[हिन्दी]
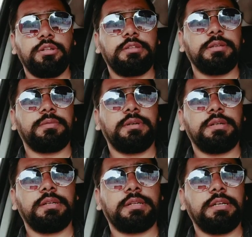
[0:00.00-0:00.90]
तो
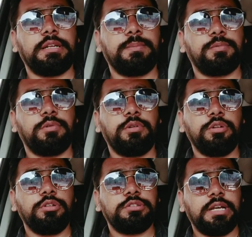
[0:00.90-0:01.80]
सिक्वेंटल किट आपको
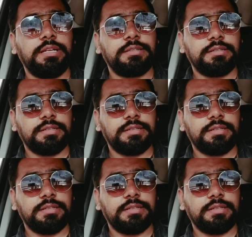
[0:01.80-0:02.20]
चालीस